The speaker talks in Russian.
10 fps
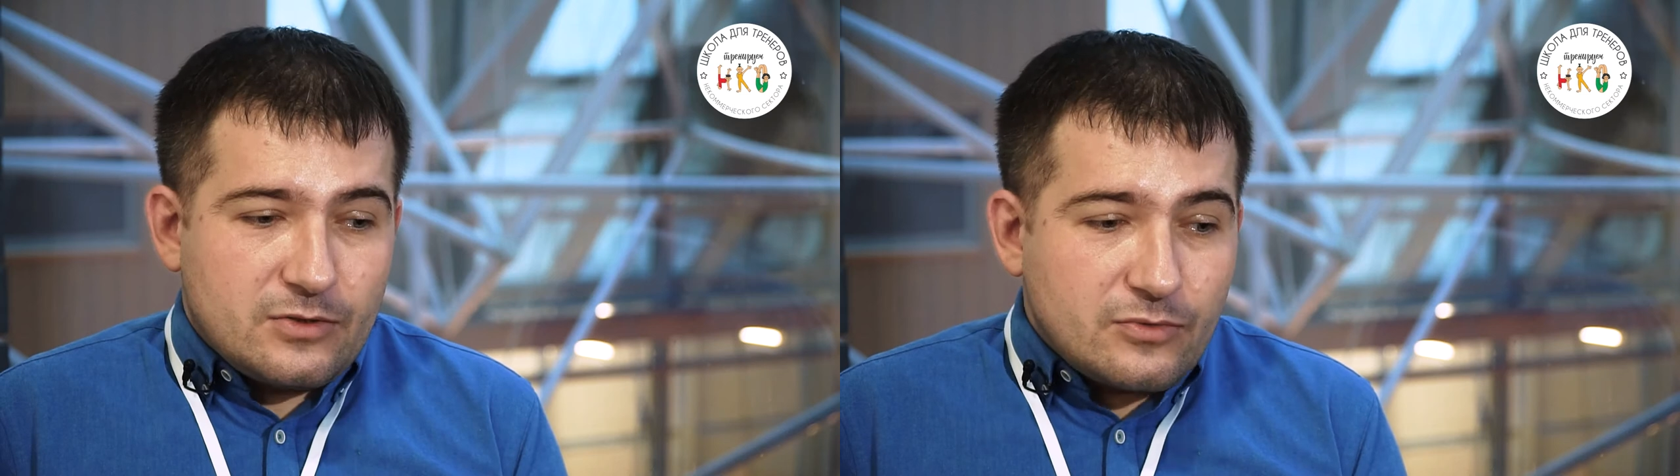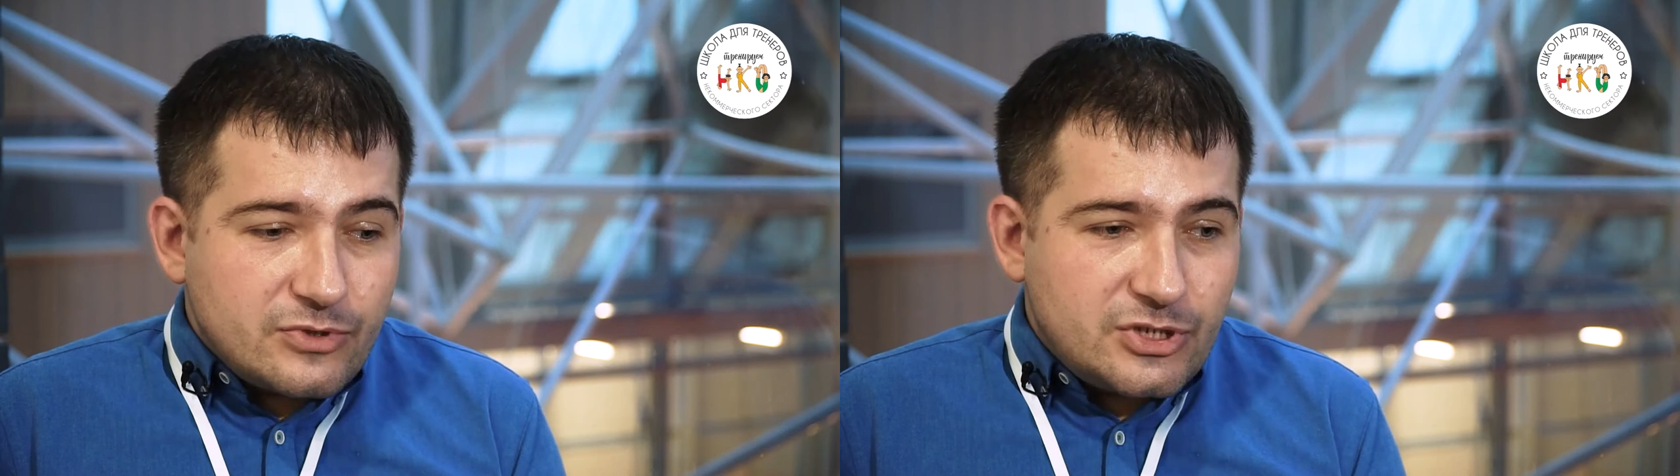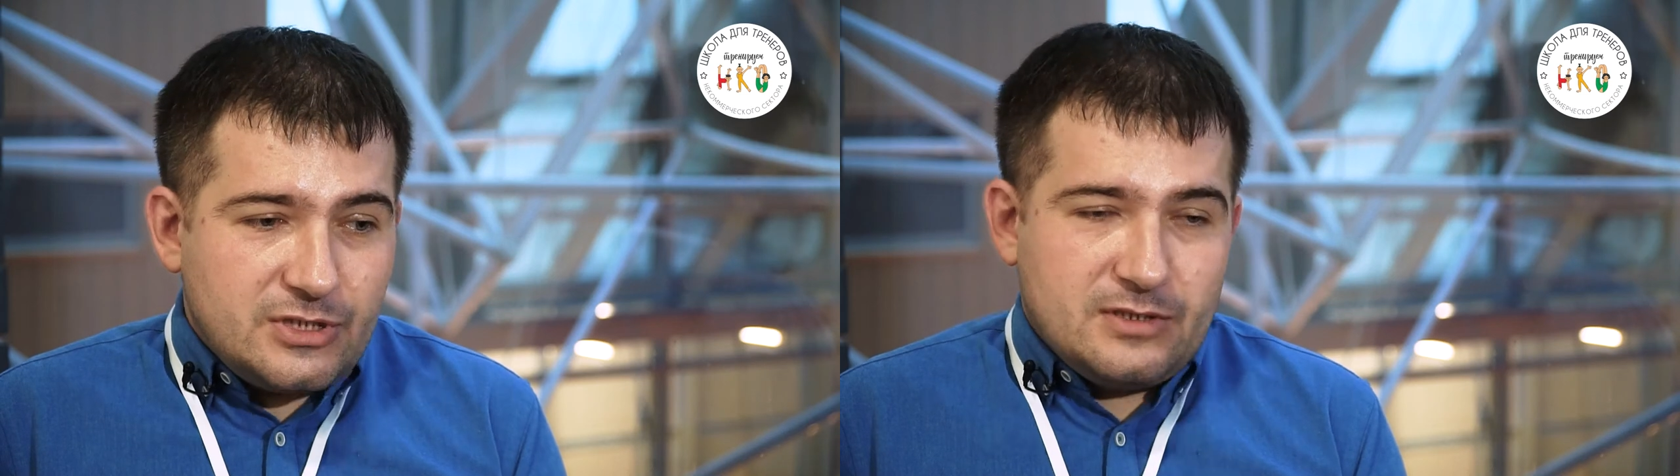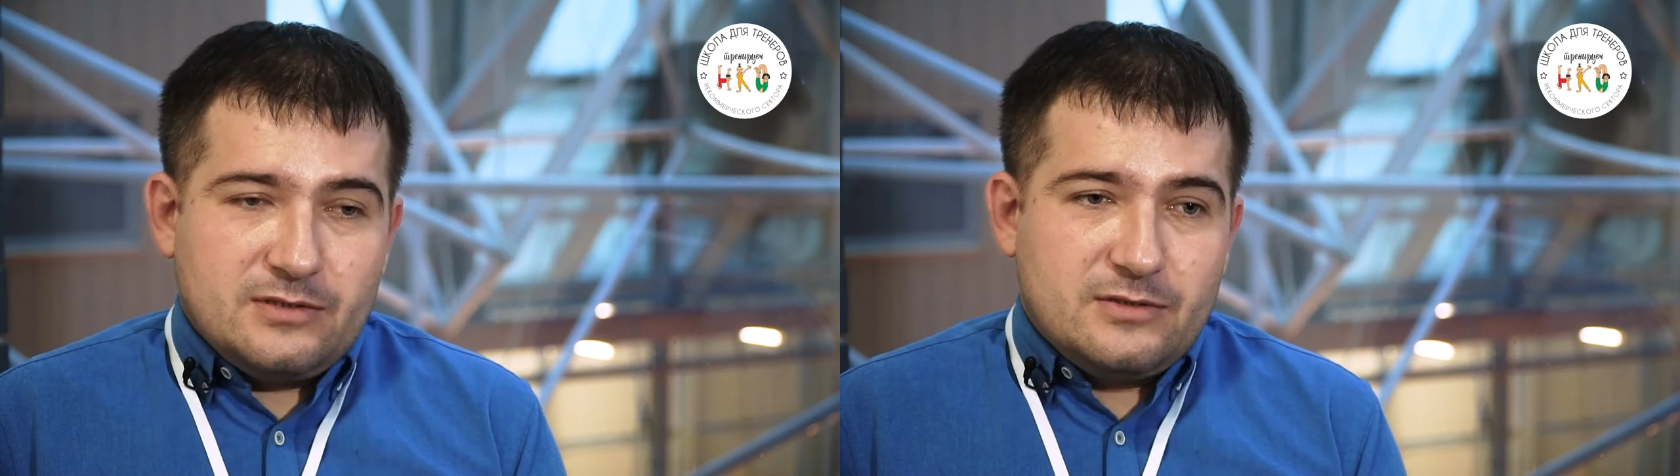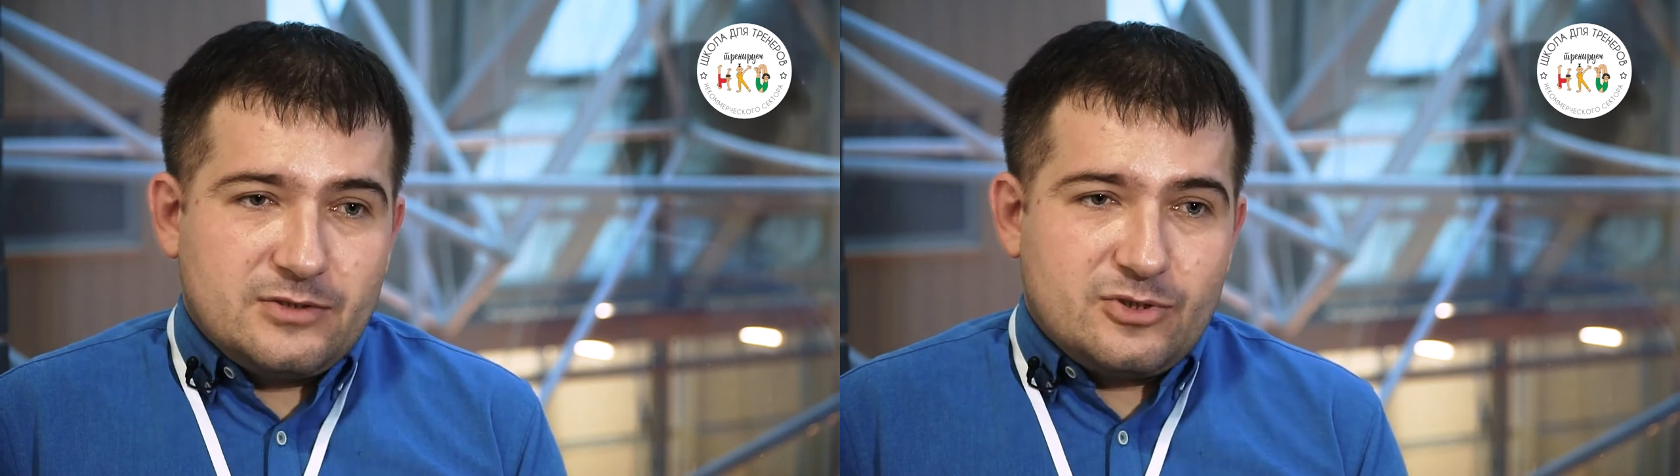
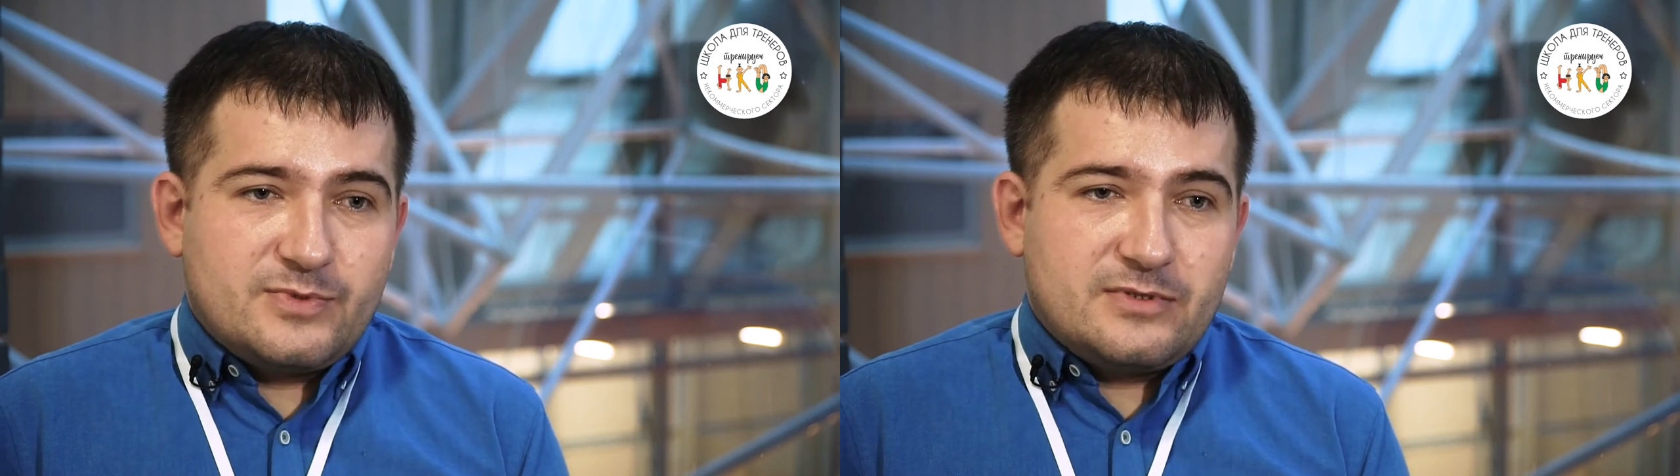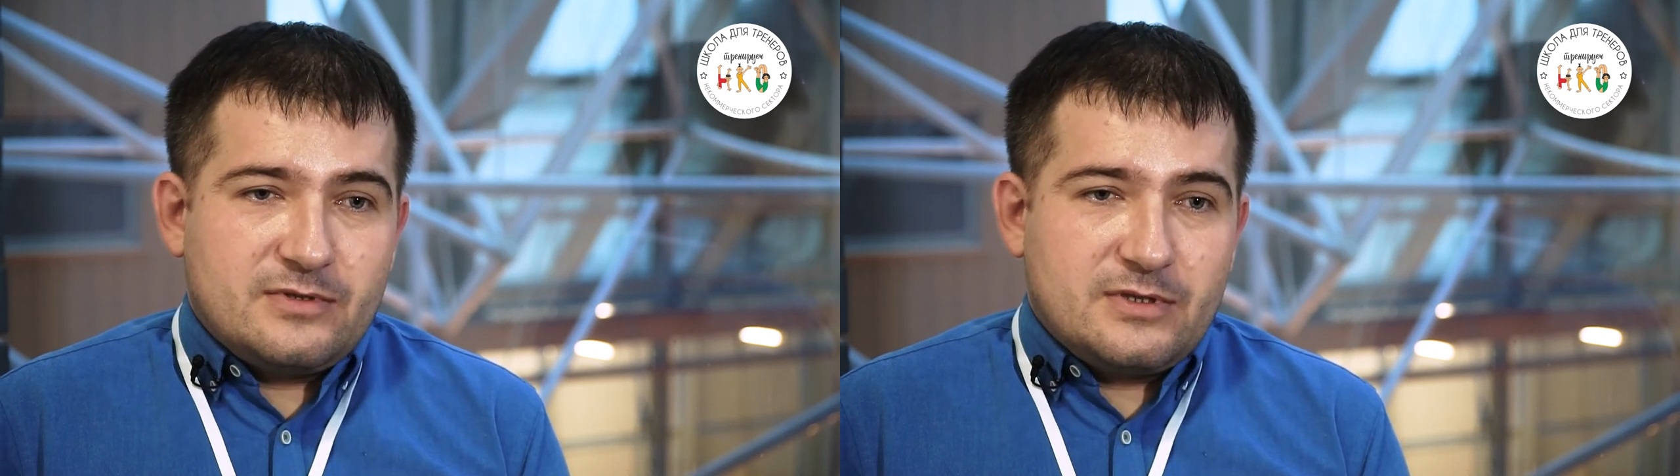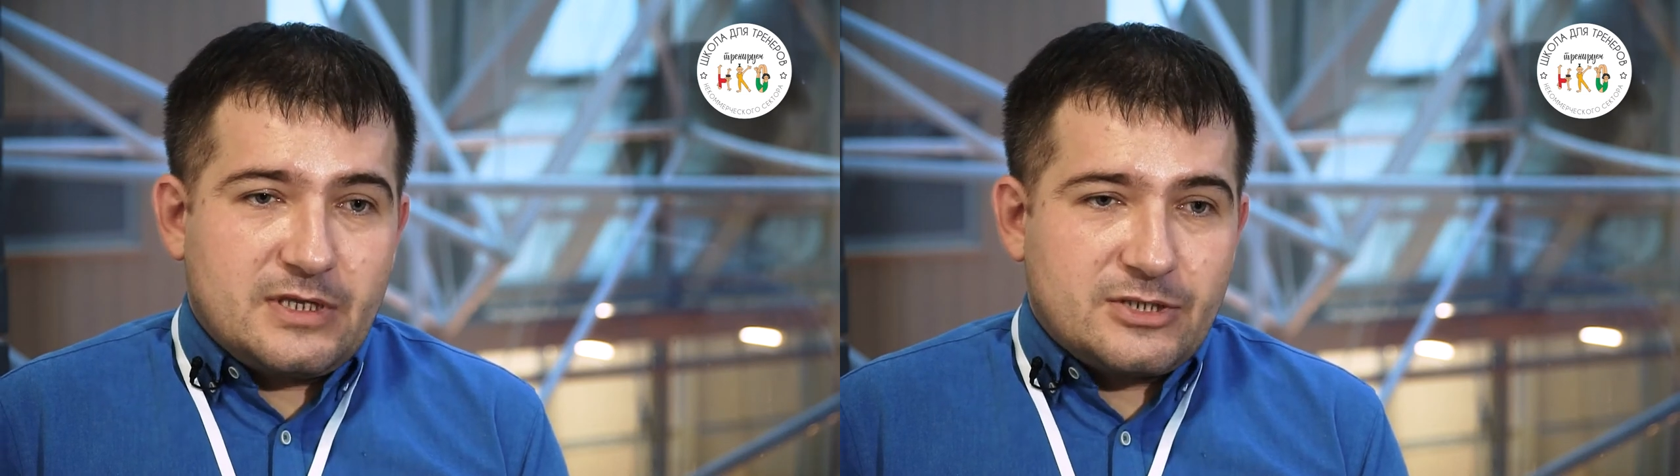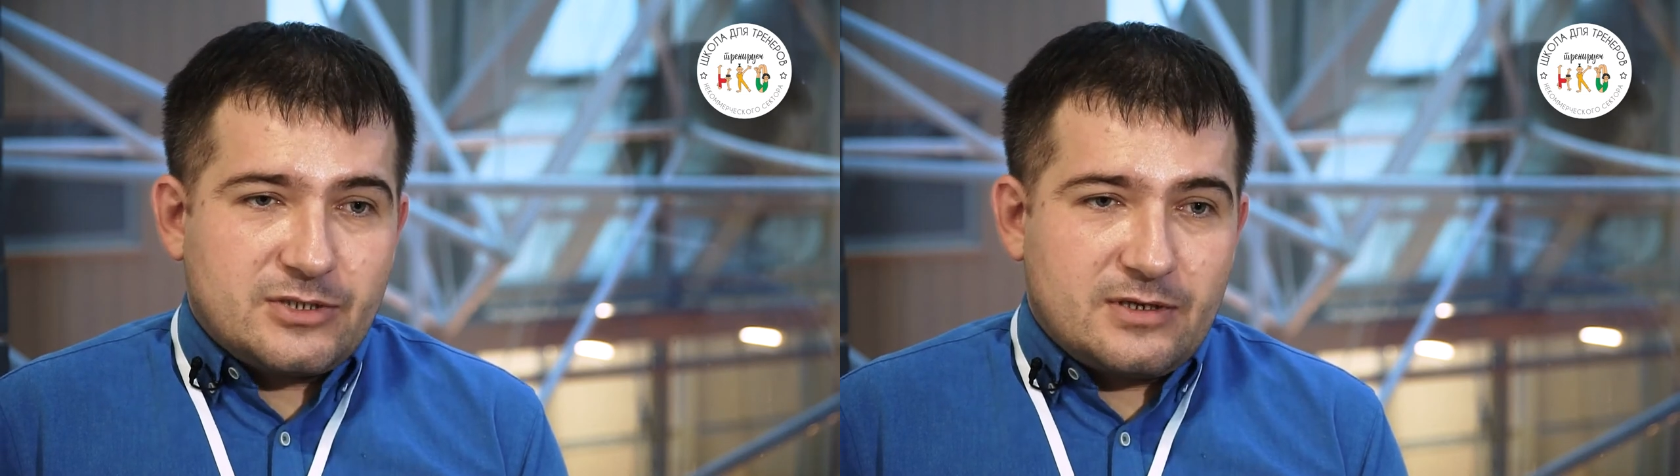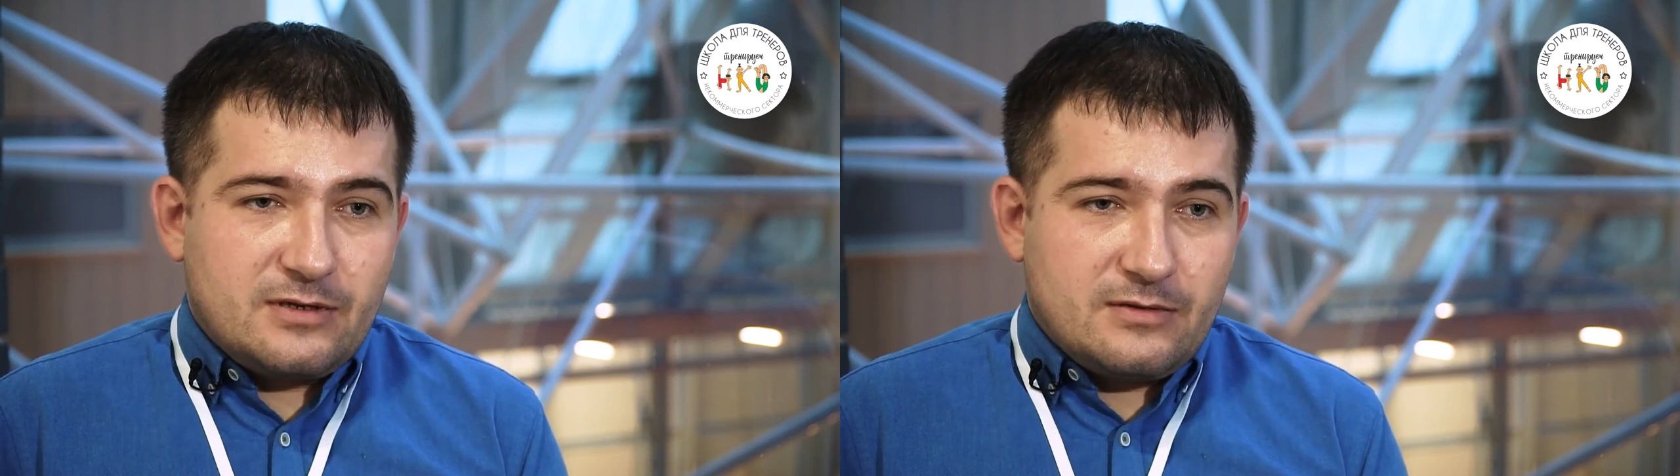научить, собственно, наших,